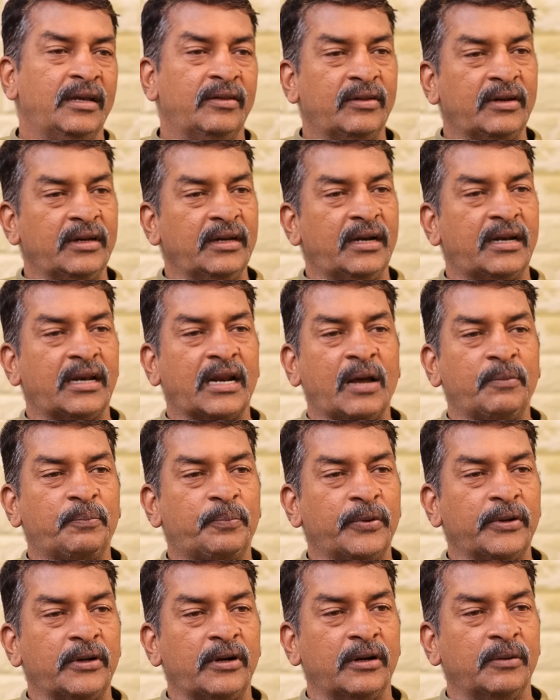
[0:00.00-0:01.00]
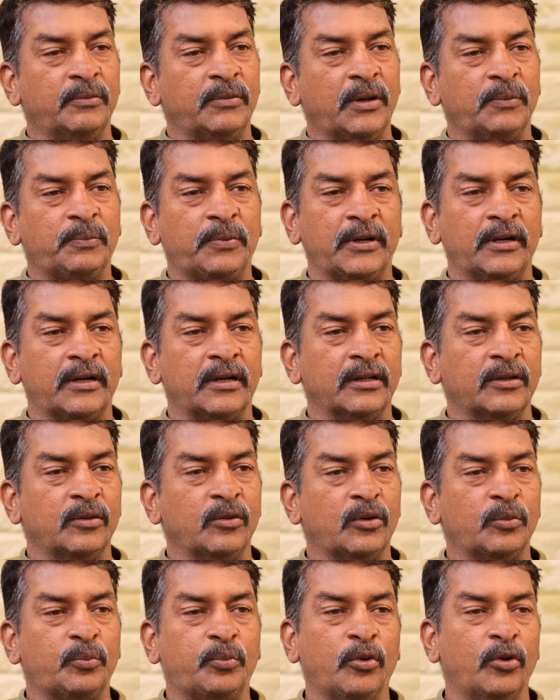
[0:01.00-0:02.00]
எதிரியை ட்ராப் பண்ணணும்னா பண்ணுறது
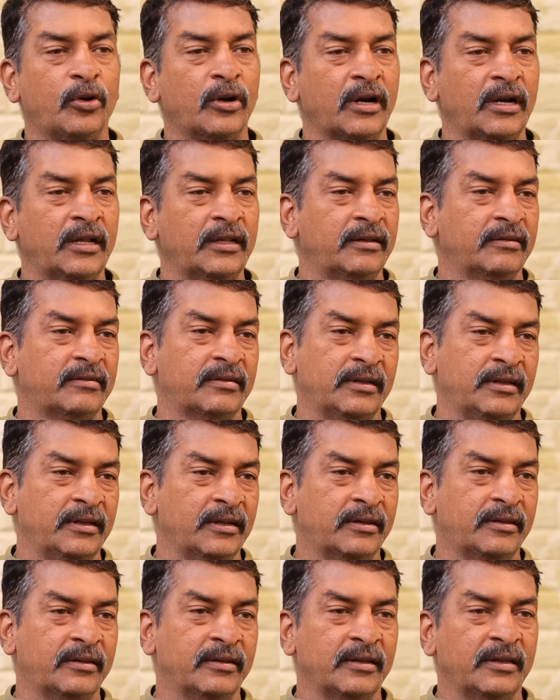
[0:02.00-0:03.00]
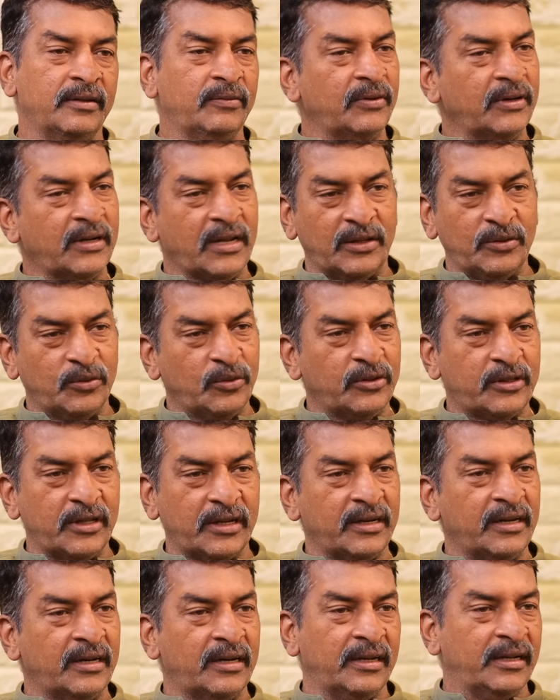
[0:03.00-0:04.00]
ஒரு போரில் அதை செய்யறது இவருக்கு அதுவும்
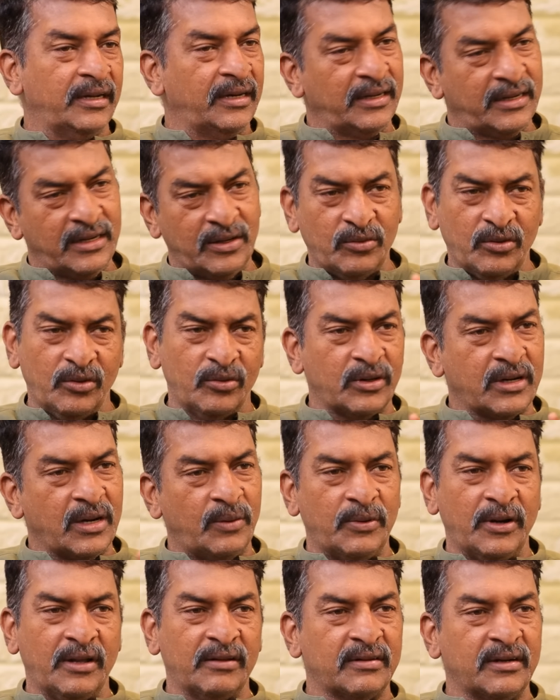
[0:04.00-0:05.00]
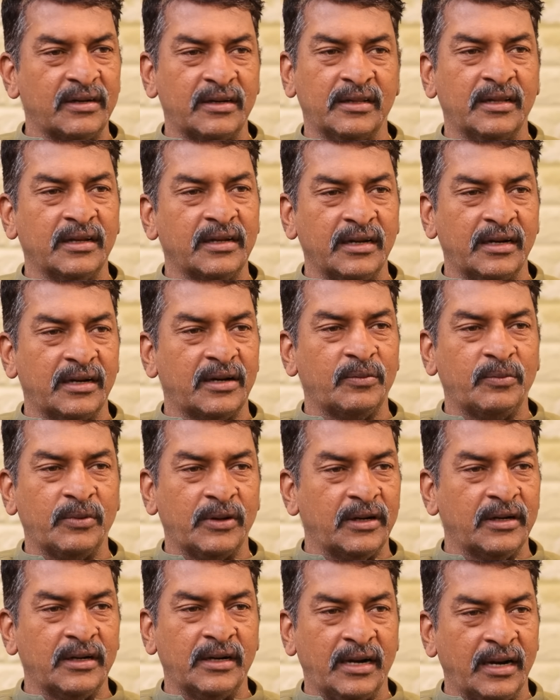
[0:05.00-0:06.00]
தெரியல எனக்கு இன்னும் ஒரு கமலாசன்ட்டு தான்
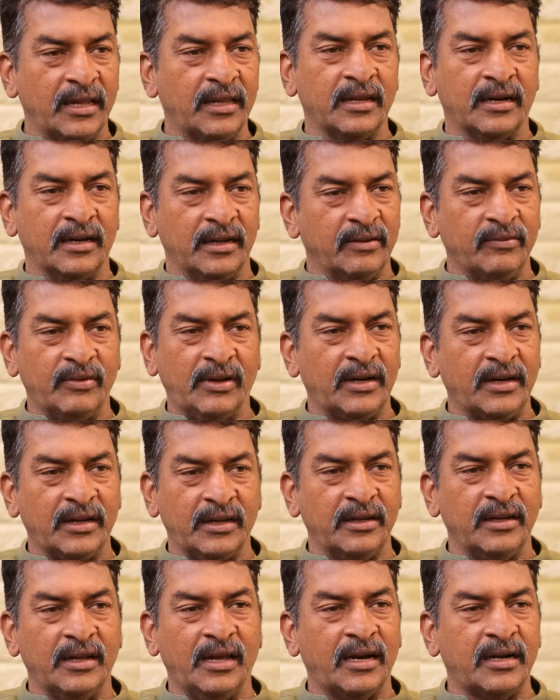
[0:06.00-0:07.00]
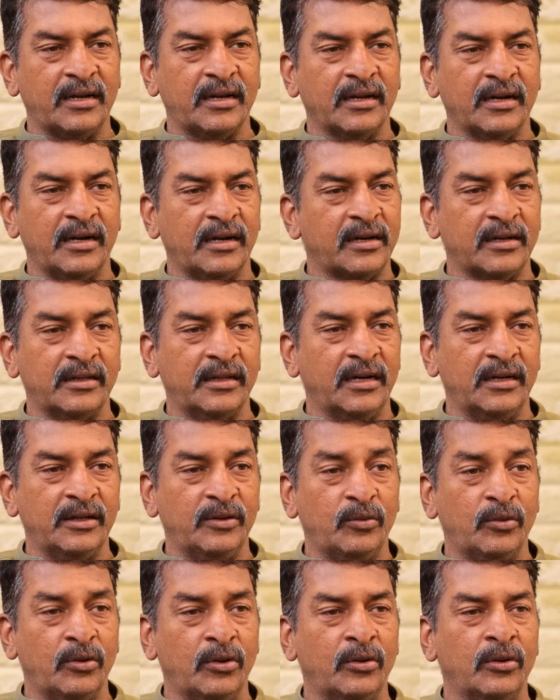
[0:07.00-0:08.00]
கேட்டிருப்பாருன்னு நினைக்கிறேன் வேறு எங்கேயும் யார்கிட்ட
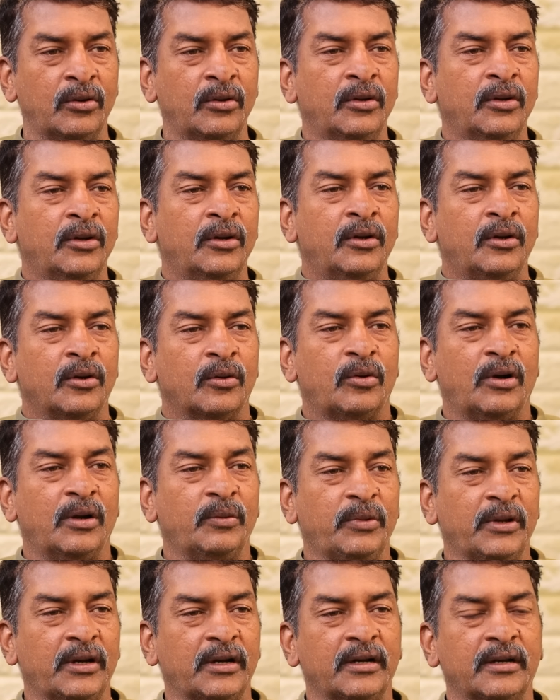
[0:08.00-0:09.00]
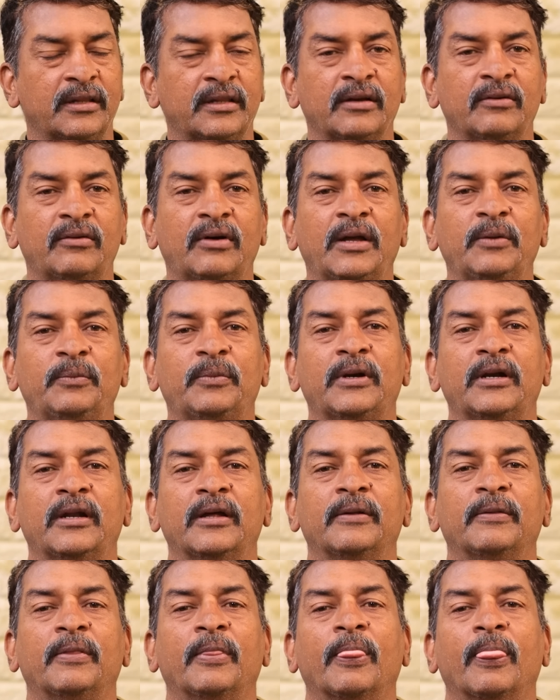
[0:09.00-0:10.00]
கேட்டிருந்தாலும் இவ்வளோ குழம்பி இருக்கிறதுக்கு வாய்ப்பில்லை